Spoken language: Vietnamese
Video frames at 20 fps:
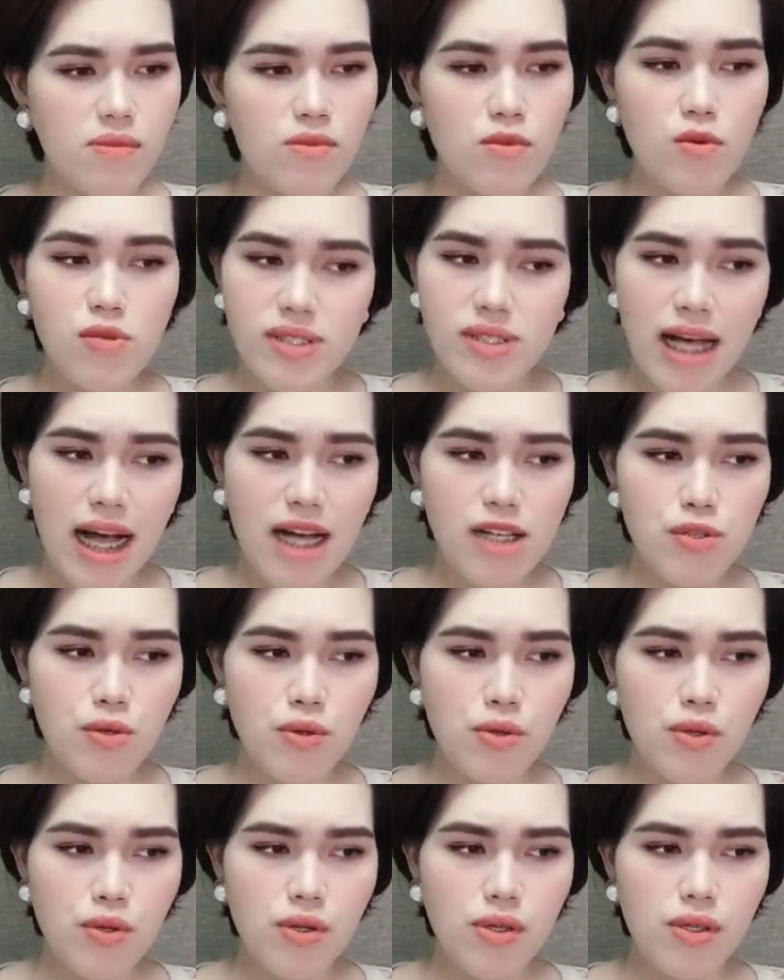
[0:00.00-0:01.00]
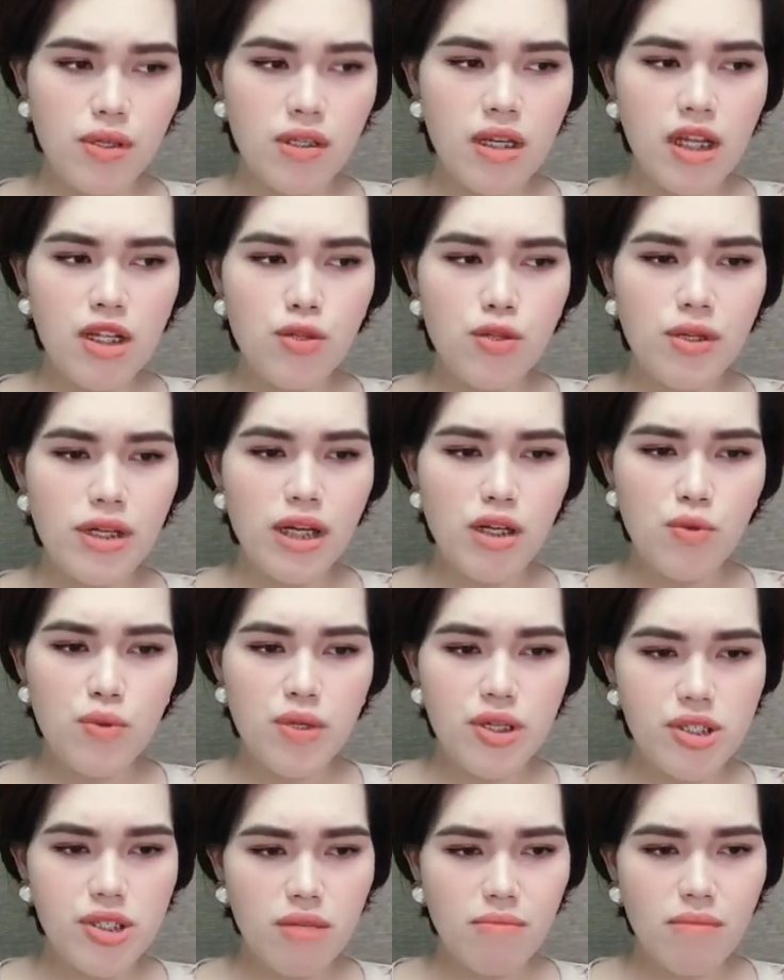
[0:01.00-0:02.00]
tôi sai rồi nên tôi đã
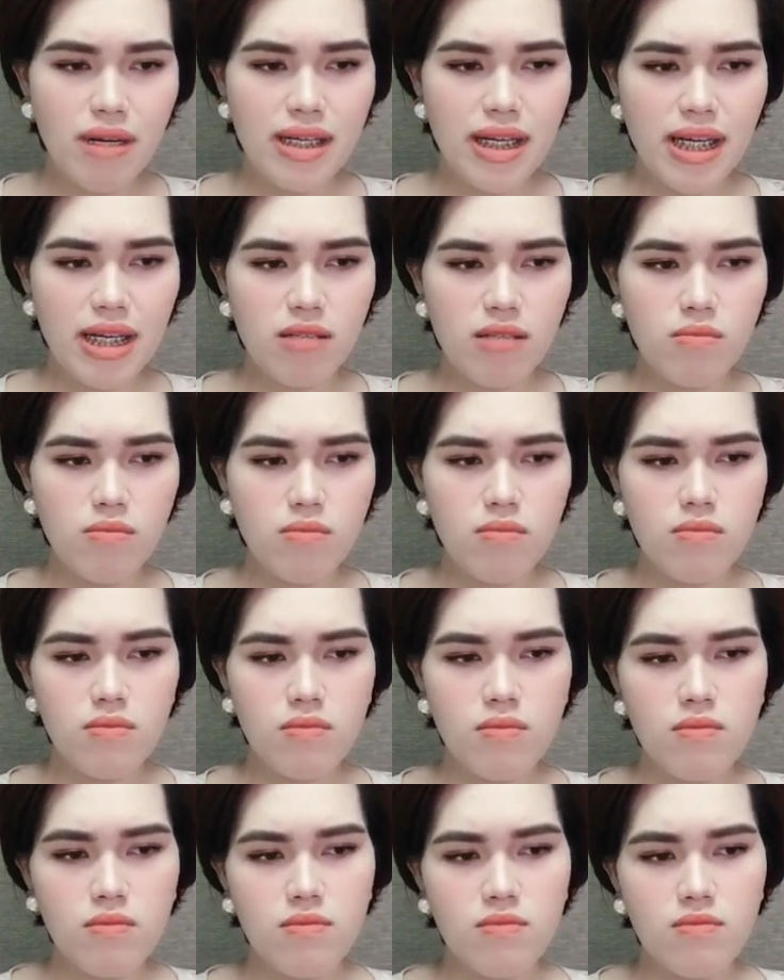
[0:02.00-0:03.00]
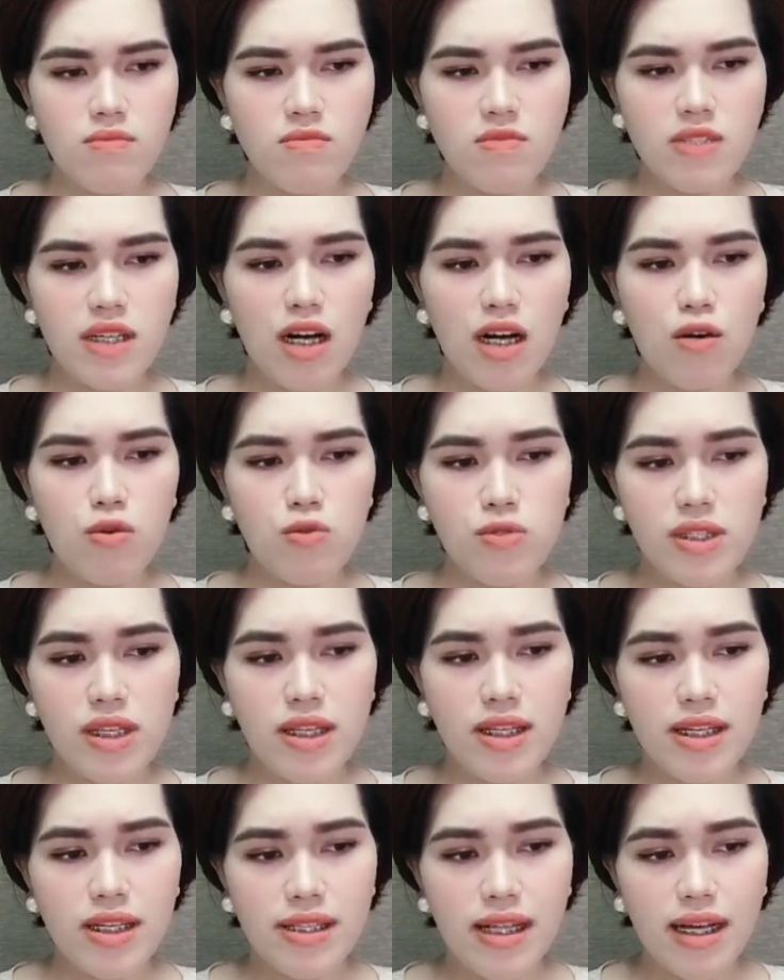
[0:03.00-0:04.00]
quỳ trước mặt anh và cầu
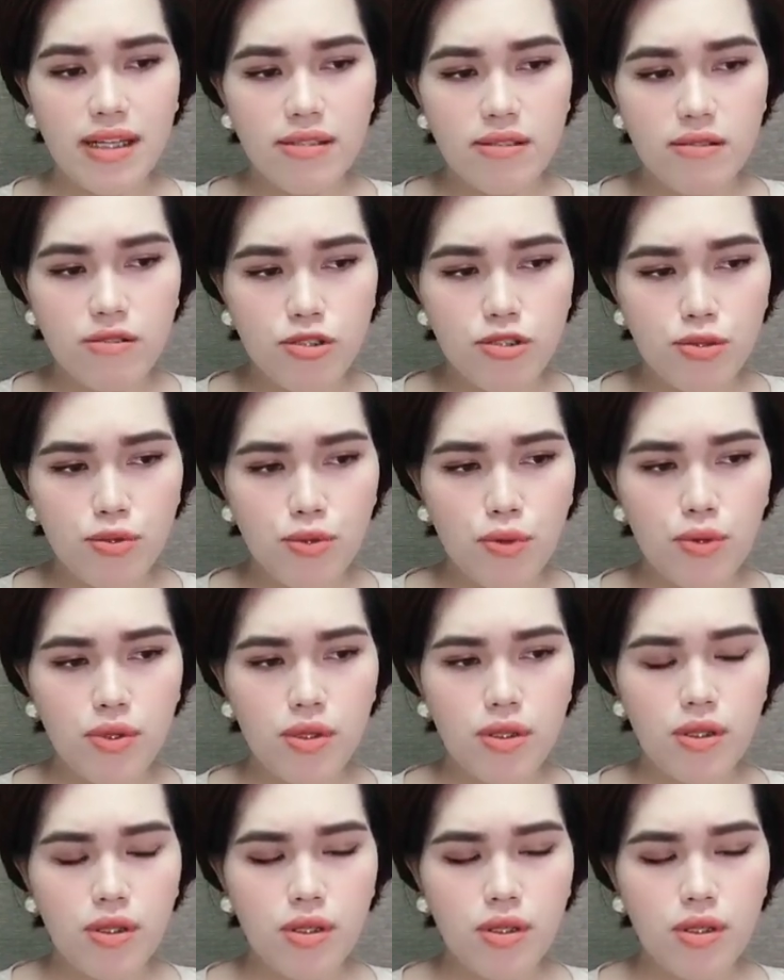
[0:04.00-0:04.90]
xin anh tha thứ cho tôi,